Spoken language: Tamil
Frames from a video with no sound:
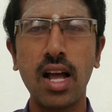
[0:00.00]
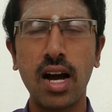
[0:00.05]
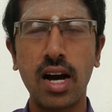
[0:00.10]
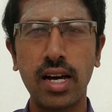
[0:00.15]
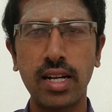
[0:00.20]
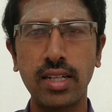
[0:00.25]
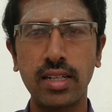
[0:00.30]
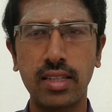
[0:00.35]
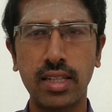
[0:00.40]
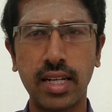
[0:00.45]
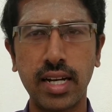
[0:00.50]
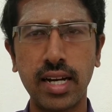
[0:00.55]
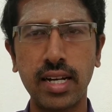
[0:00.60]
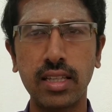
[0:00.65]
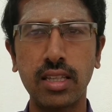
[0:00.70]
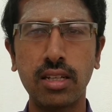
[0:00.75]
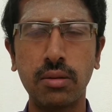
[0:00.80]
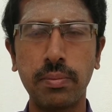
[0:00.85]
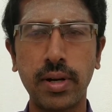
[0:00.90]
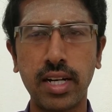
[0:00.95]
அது அந்த
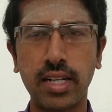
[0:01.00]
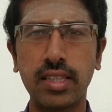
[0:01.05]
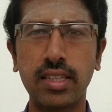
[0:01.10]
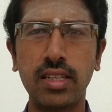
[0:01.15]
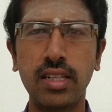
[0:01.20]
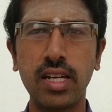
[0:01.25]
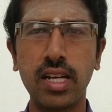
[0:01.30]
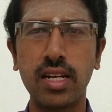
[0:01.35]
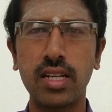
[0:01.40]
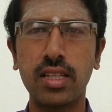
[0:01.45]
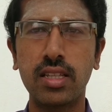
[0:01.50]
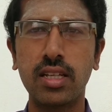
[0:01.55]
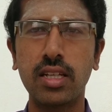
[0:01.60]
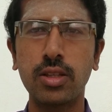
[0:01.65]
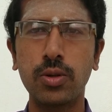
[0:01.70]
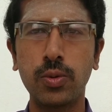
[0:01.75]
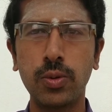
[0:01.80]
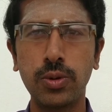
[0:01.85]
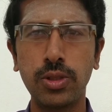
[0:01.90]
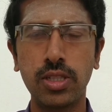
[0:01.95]
கிணத்துக்கு பக்கத்திலேயே இருந்து
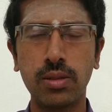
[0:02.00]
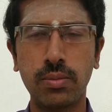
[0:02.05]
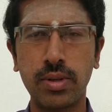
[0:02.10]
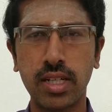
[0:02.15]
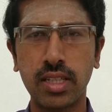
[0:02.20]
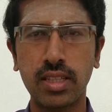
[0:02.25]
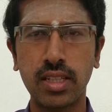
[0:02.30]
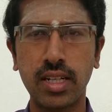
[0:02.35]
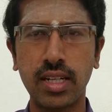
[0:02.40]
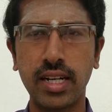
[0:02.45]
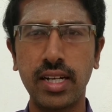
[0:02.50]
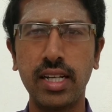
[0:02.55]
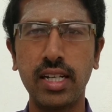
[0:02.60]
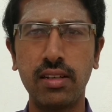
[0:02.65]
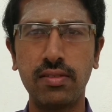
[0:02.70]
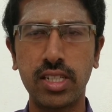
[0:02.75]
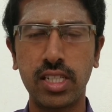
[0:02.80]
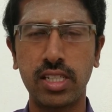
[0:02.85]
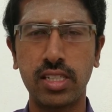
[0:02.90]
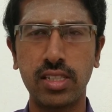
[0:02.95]
அந்த ஊஞ்ச மரத்துக்கு அடியில
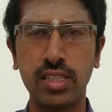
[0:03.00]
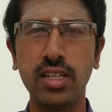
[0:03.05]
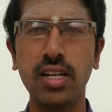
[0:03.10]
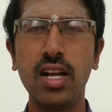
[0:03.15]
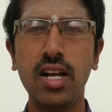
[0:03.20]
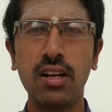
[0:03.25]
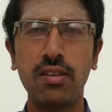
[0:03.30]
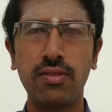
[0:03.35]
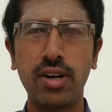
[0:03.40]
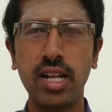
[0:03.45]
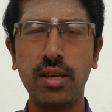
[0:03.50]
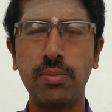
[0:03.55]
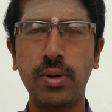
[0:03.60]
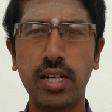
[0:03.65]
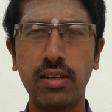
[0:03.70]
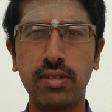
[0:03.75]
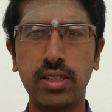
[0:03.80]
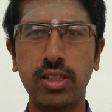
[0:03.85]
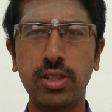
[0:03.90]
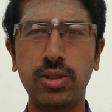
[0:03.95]
வச்சு
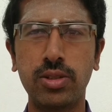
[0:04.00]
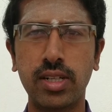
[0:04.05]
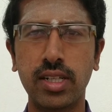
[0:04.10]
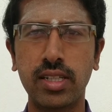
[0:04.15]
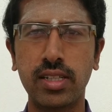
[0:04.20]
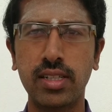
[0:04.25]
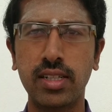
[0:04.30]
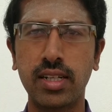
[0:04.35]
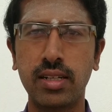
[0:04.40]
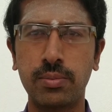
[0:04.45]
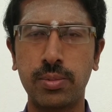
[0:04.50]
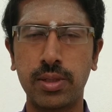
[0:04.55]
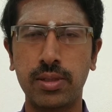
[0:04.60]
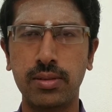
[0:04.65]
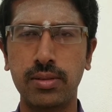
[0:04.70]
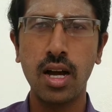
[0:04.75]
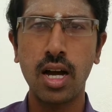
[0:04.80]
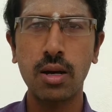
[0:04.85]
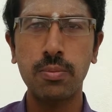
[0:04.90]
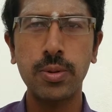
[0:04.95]
வழிபாடு வந்து தொடங்குதுங்க அப்போ
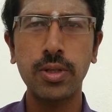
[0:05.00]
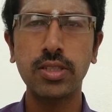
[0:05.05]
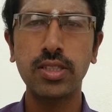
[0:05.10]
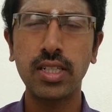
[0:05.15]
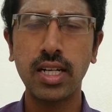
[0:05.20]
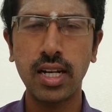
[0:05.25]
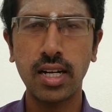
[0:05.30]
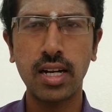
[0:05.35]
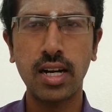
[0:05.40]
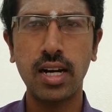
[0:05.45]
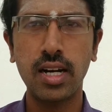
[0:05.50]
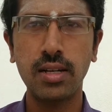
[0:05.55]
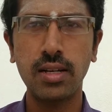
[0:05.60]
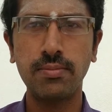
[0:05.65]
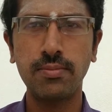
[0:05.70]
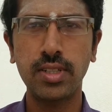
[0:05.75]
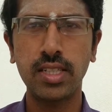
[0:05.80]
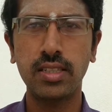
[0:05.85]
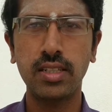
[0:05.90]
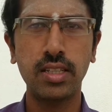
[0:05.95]
அப்புறம் சில
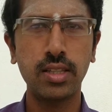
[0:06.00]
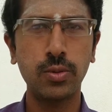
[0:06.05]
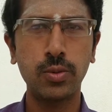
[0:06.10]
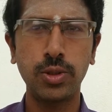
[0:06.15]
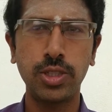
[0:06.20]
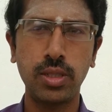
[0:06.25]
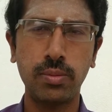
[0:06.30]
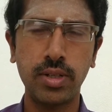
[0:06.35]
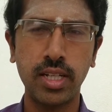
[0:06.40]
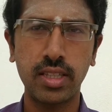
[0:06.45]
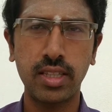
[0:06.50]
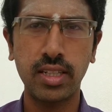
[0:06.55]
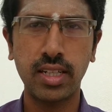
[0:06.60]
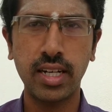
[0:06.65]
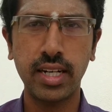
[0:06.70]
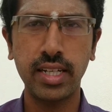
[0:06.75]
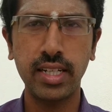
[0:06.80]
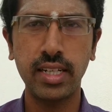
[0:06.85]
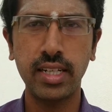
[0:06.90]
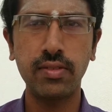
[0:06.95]
காலம் வந்து அந்த ஊஞ்ச மரத்துக்கு
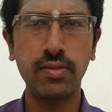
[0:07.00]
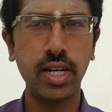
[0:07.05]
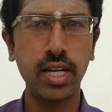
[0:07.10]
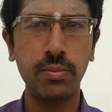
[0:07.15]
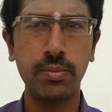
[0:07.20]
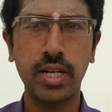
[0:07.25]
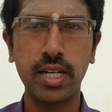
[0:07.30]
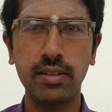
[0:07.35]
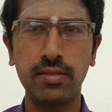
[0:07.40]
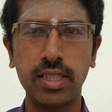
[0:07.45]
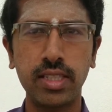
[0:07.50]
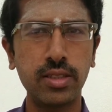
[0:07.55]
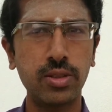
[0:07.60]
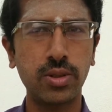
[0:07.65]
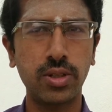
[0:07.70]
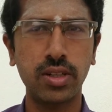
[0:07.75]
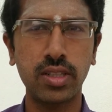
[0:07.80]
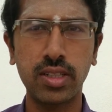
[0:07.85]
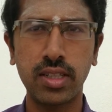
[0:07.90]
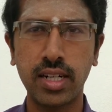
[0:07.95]
அடியிலேயே வழிபாடு வந்து
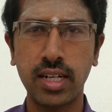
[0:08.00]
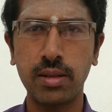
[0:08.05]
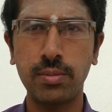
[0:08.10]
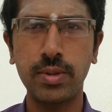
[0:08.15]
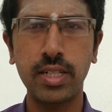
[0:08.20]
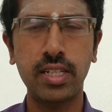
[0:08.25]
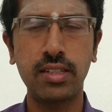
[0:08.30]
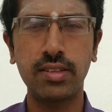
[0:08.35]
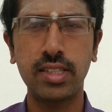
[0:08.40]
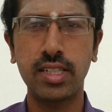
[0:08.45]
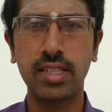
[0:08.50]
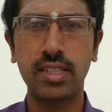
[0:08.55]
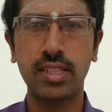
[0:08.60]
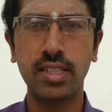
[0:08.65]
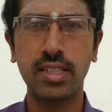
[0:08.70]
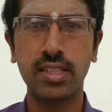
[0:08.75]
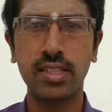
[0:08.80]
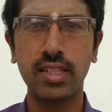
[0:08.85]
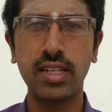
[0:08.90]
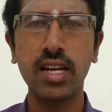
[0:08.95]
தொடர்ந்து நடைபெற்று வந்துட்டு
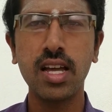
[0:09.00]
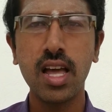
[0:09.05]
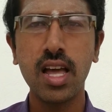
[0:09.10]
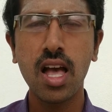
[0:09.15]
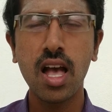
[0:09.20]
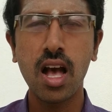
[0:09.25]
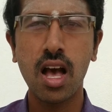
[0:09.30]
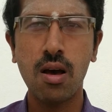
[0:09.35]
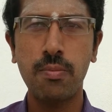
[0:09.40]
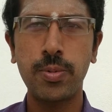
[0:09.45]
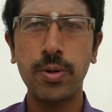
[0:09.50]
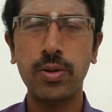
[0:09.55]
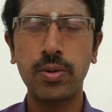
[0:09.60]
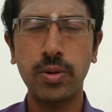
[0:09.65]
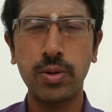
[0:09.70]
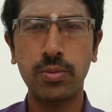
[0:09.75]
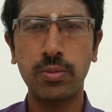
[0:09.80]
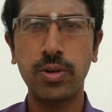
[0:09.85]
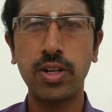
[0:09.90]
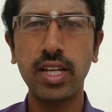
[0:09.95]
இருக்குது அப்புறம்
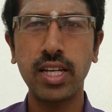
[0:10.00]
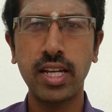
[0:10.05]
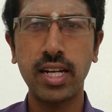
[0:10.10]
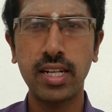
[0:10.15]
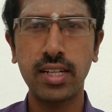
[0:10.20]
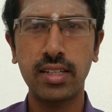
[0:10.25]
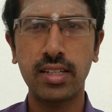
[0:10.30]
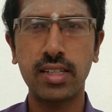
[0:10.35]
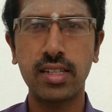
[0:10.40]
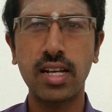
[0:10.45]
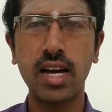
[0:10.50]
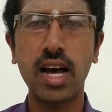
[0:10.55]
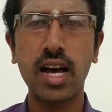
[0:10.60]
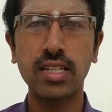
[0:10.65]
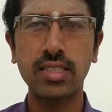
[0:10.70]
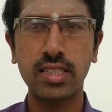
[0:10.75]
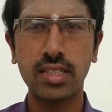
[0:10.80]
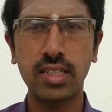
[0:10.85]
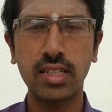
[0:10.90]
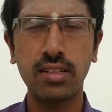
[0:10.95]
ஒரு முறை என்ன ஆச்சுன்னா
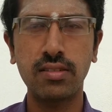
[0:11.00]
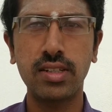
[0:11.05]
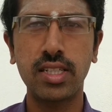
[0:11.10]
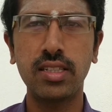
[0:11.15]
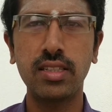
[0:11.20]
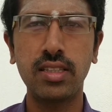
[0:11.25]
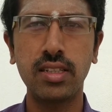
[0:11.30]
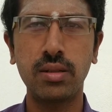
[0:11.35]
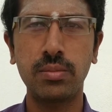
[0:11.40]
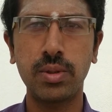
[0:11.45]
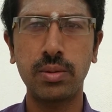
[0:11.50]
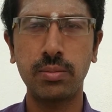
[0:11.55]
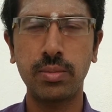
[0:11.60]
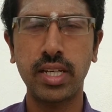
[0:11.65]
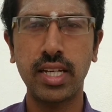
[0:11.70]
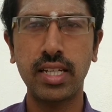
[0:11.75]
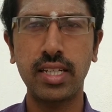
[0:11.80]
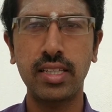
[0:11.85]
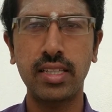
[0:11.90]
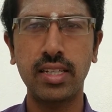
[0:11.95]
அசரீரி வந்து திரும்பவும்
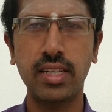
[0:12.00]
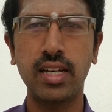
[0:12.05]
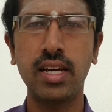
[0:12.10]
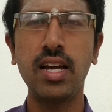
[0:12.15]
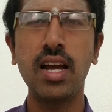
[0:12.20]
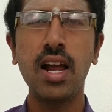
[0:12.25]
கேக்குதுங்க